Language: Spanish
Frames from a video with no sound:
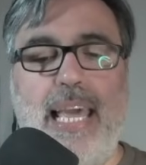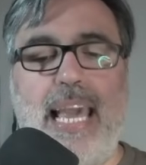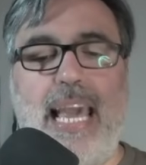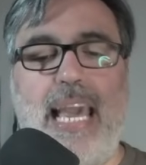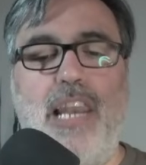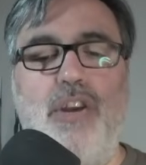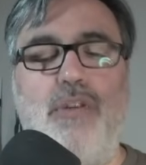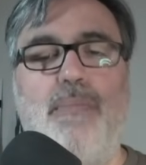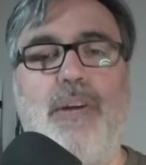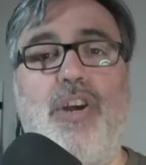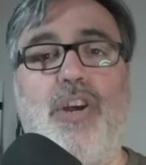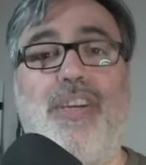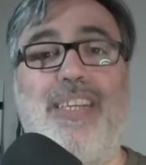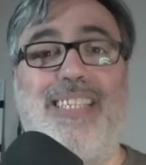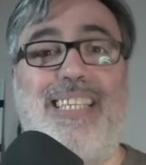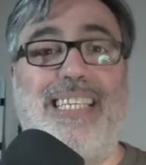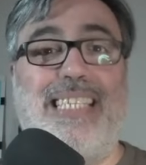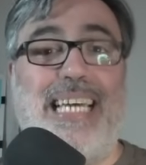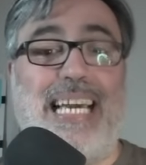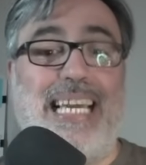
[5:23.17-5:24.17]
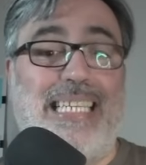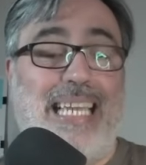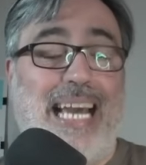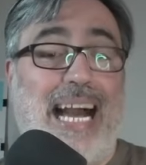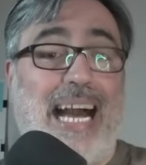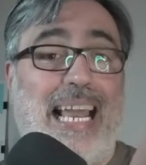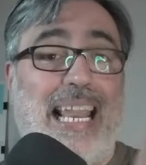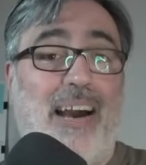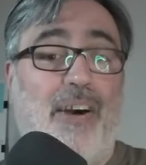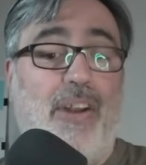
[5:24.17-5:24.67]
el número 16
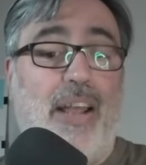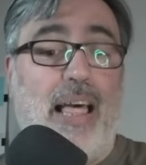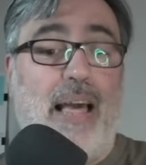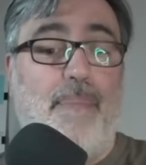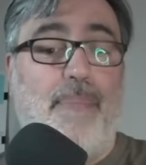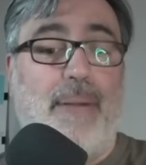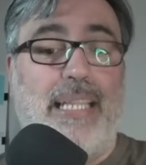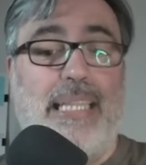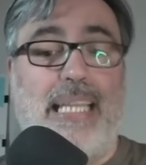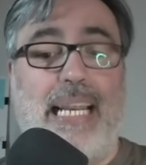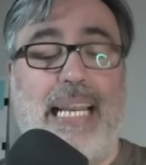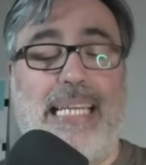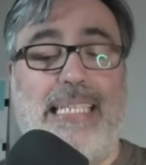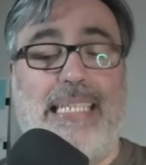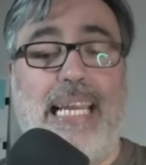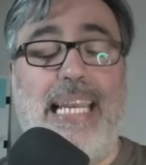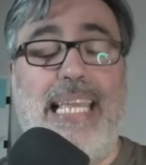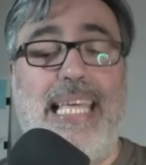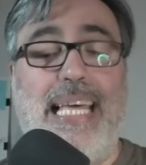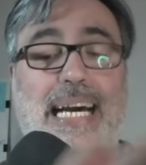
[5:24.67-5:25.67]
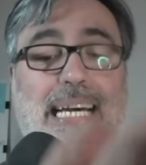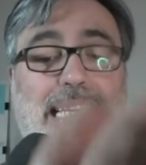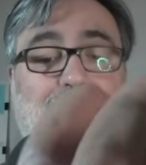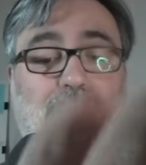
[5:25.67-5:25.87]
a la hora de apretar la salida.